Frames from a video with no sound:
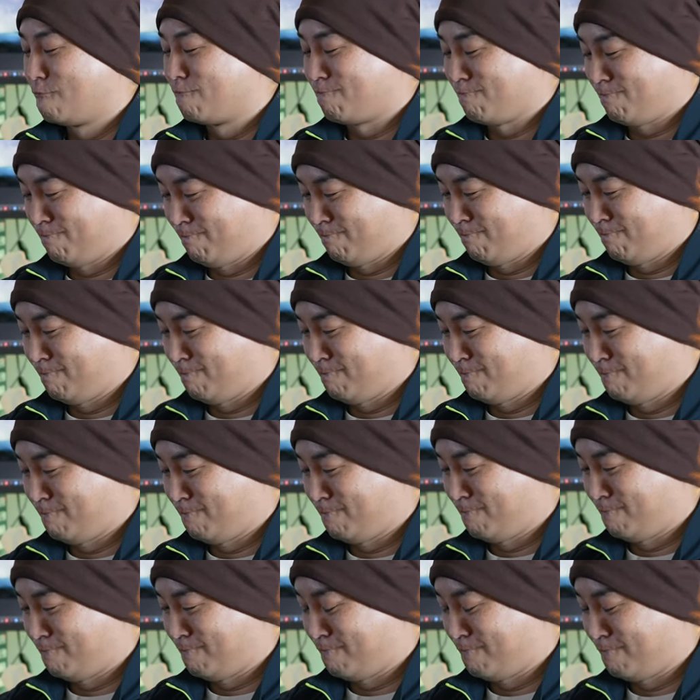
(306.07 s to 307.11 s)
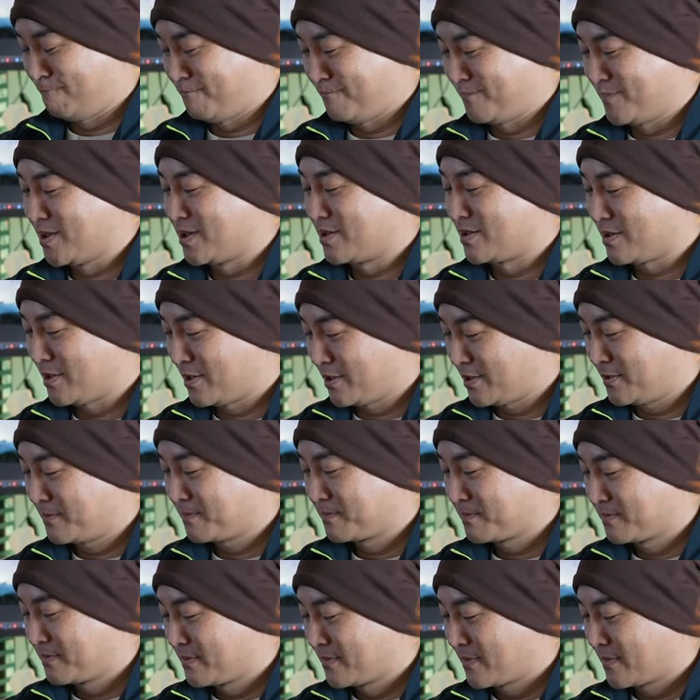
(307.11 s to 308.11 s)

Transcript: うーんですね